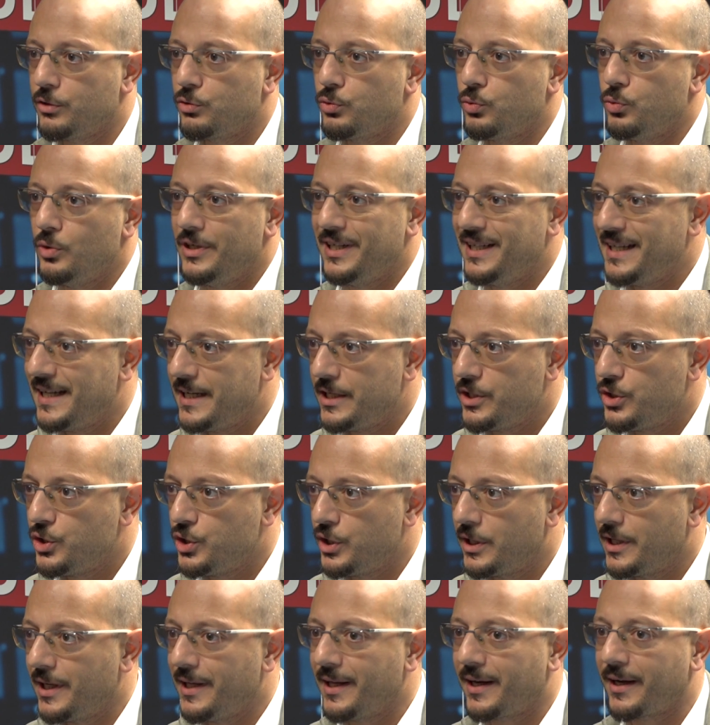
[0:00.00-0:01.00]
sulle
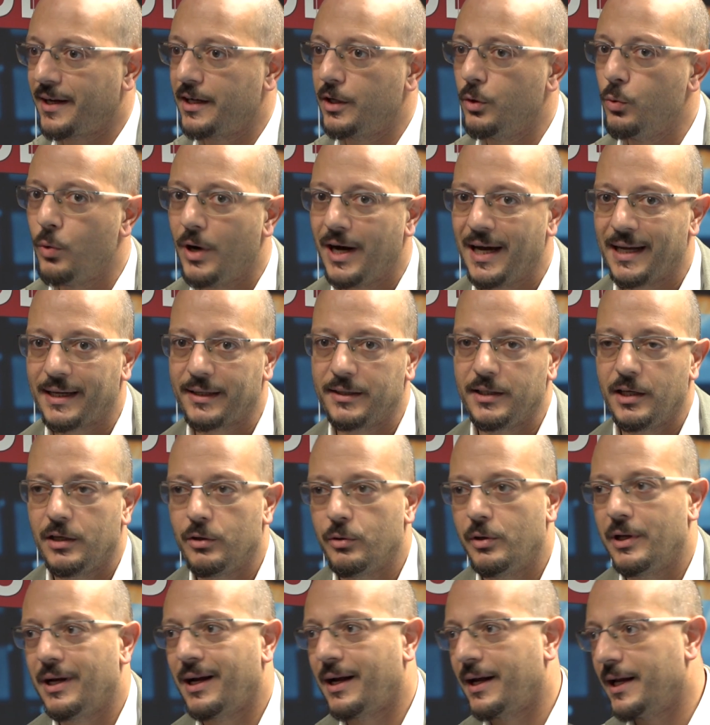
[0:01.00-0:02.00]
leggi che
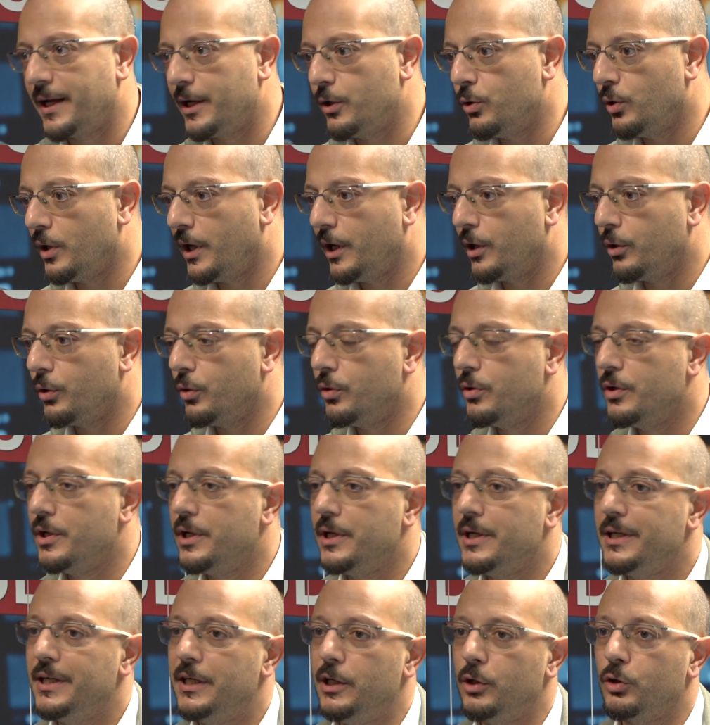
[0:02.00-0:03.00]
riguardano e regolano
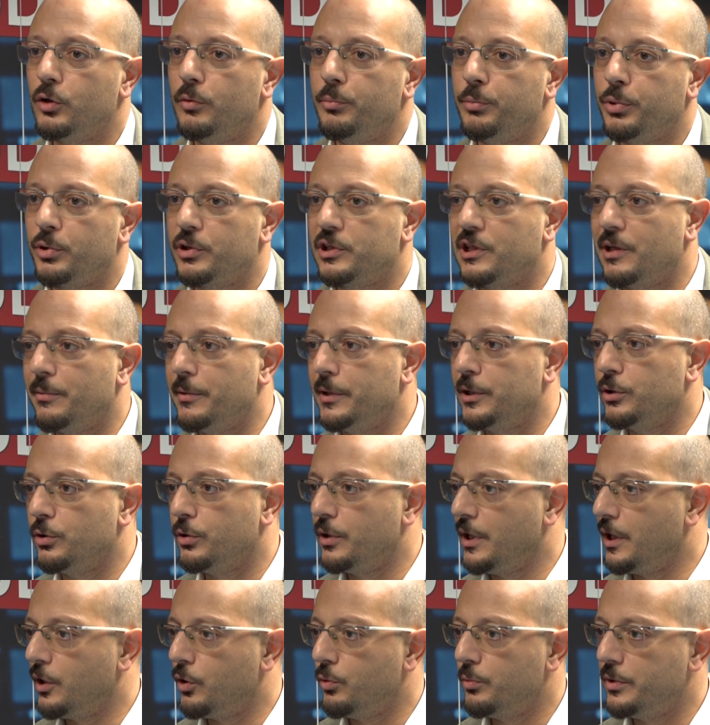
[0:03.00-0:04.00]
il comportamento
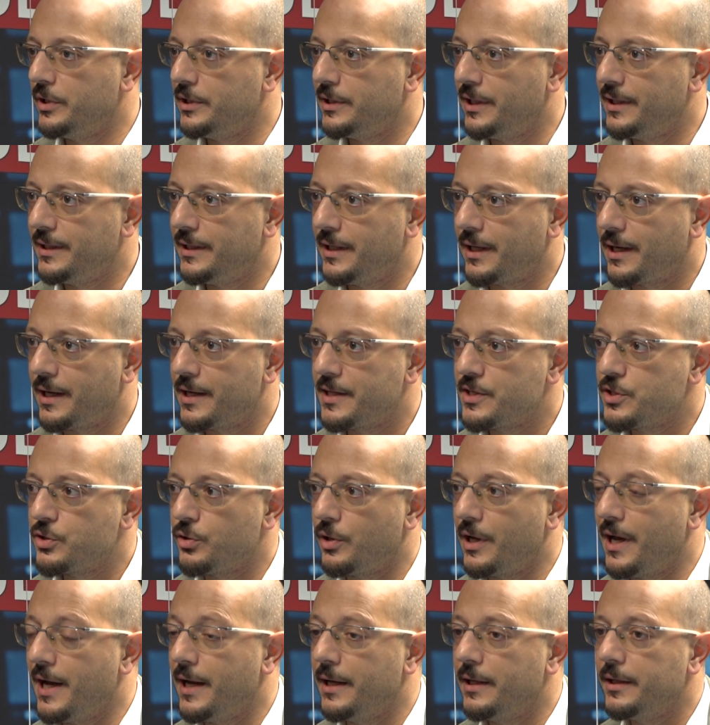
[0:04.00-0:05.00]
della comunità
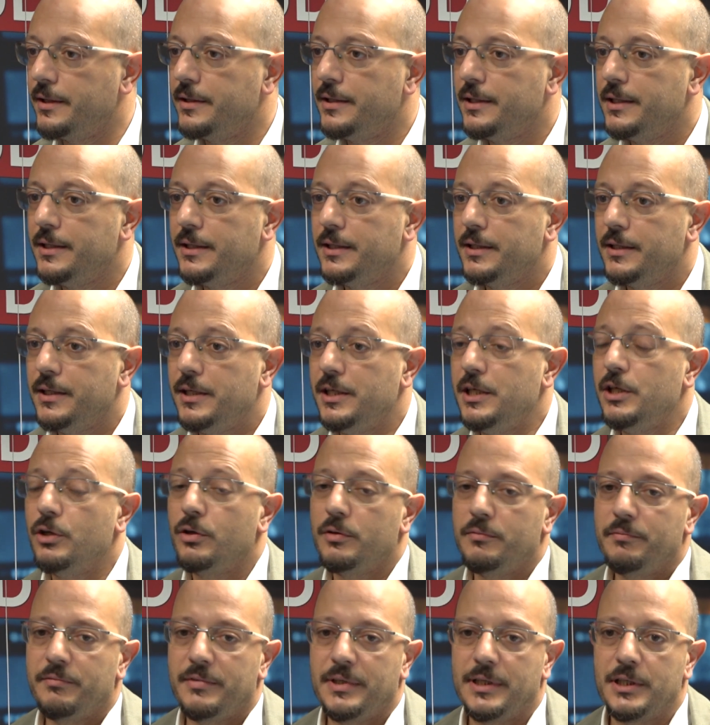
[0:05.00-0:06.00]
internazionale. Io
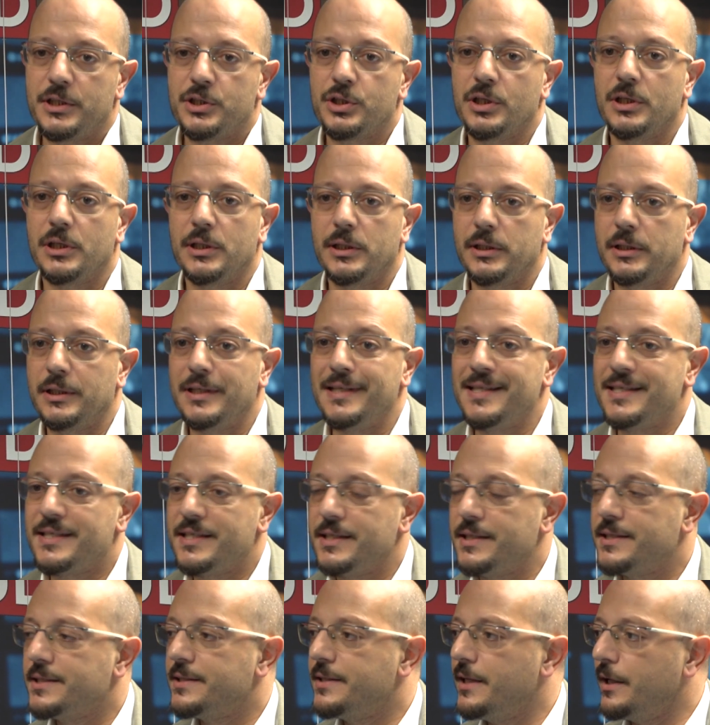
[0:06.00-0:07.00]
invece
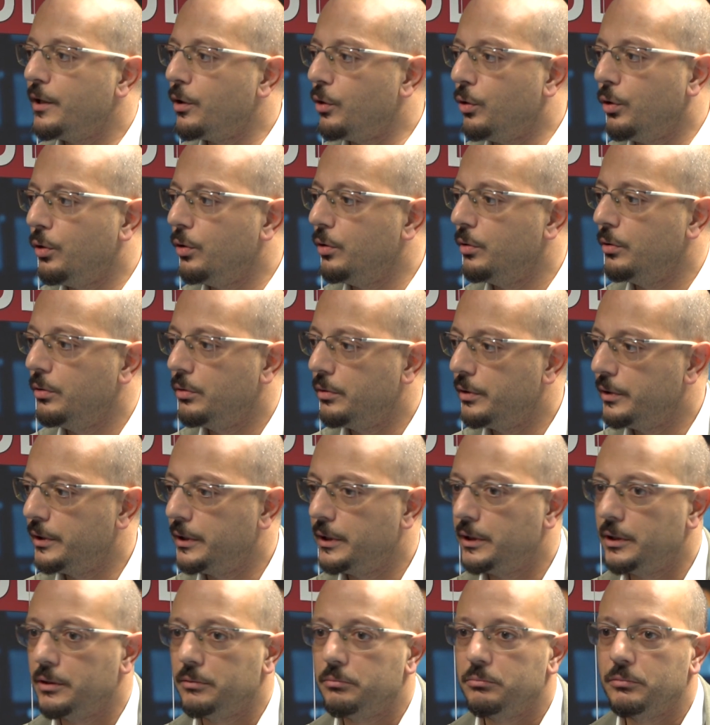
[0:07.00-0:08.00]
insisterò,
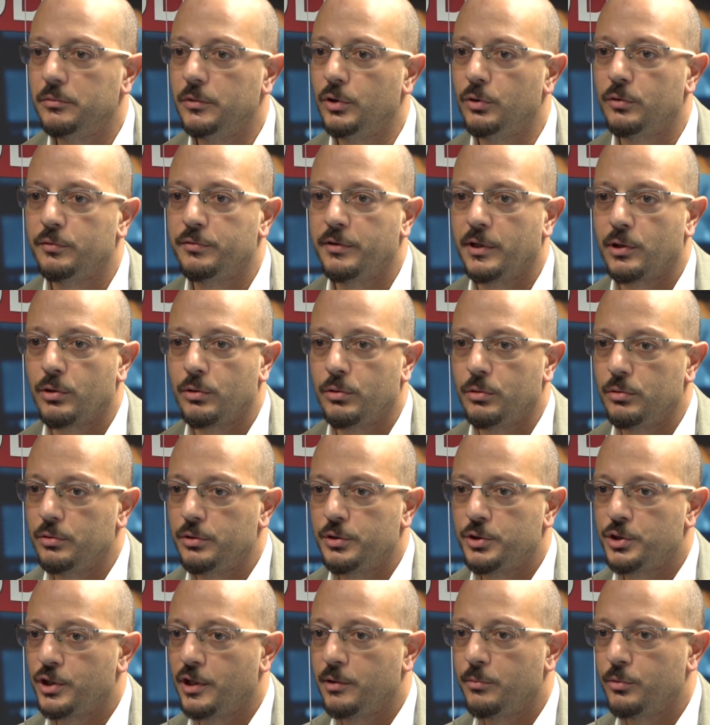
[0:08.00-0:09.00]
eh, lo farò
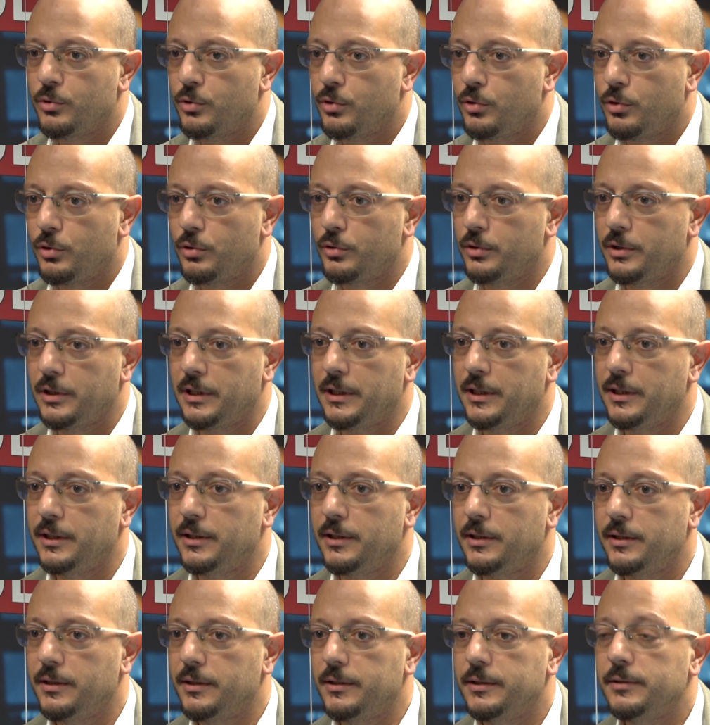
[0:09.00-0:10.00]
diciamo, con
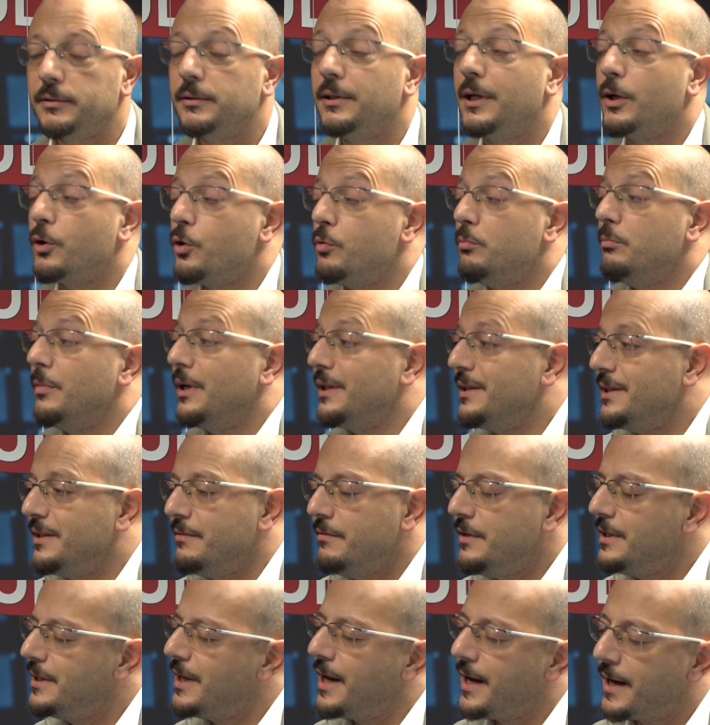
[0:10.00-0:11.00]
eh, la
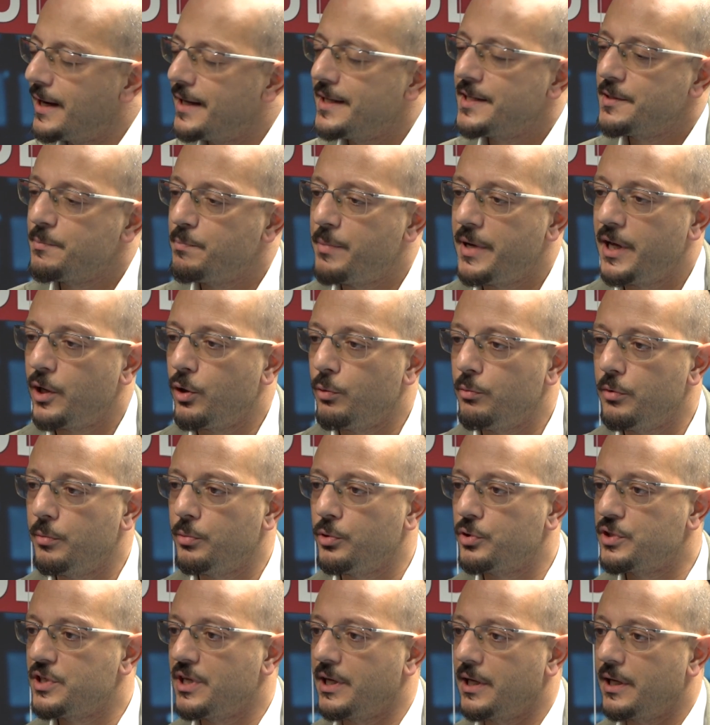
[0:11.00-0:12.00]
combattività che spero mi
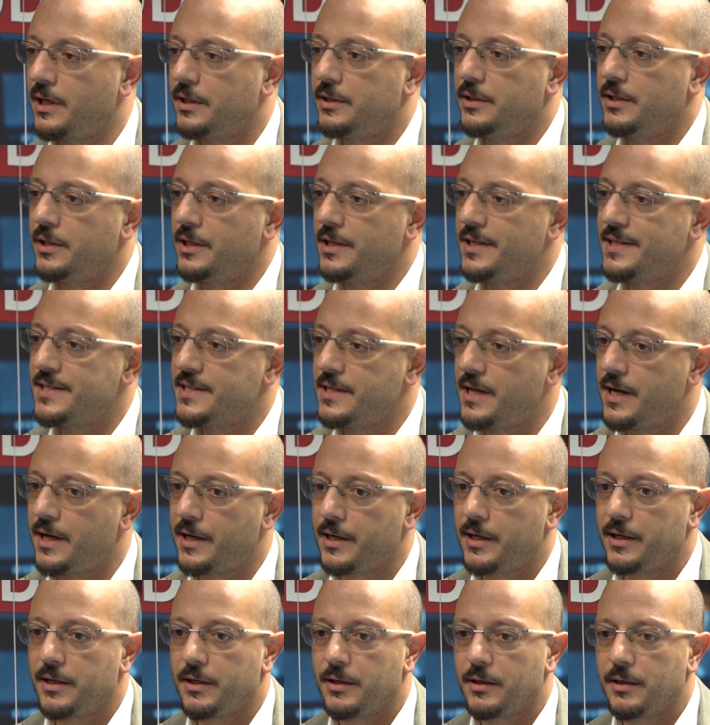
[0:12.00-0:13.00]
possa
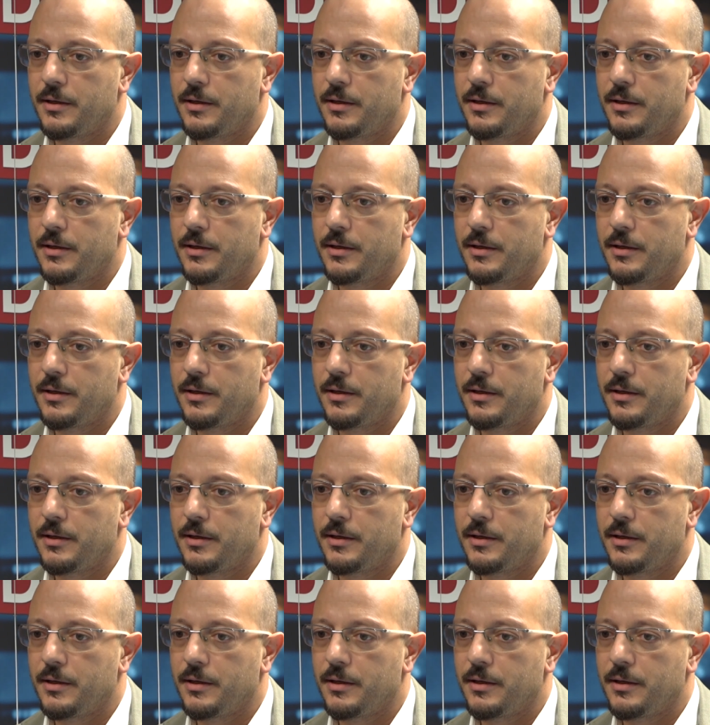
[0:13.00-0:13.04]
caratterizzare